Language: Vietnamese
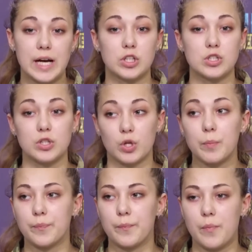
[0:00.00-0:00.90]
Khả năng
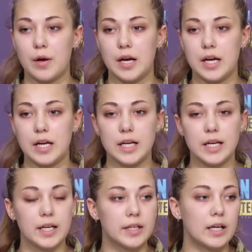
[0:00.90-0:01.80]
này cũng có thể chưa
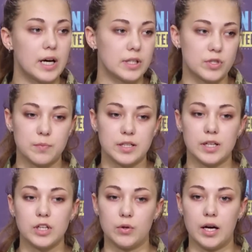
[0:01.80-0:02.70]
xảy ra vì lực
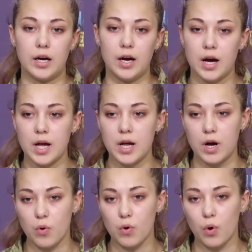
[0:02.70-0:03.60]
lượng Ukraine đã
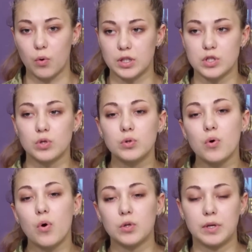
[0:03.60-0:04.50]
tấn công vào bộ
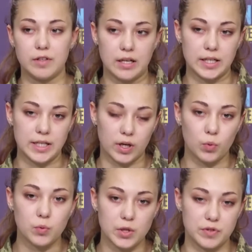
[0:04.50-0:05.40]
chỉ huy Nga ở
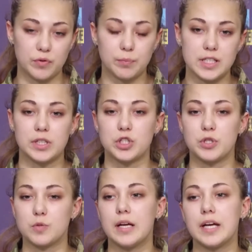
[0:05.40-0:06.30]
vùng Kherson,
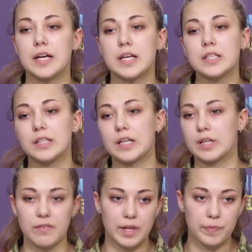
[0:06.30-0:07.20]
tiêu diệt hơn ba
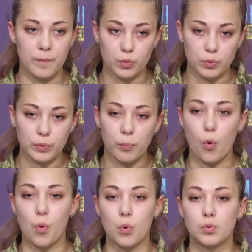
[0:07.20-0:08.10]
mươi kẻ xâm lược,
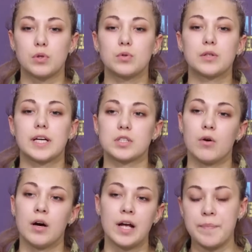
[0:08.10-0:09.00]
phá hủy hai
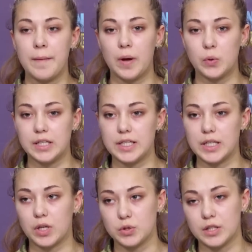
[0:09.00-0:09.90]
xe tăng và
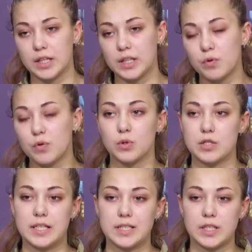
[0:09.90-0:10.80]
bốn xe tải chuyển
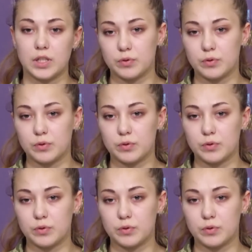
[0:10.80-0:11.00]
quân.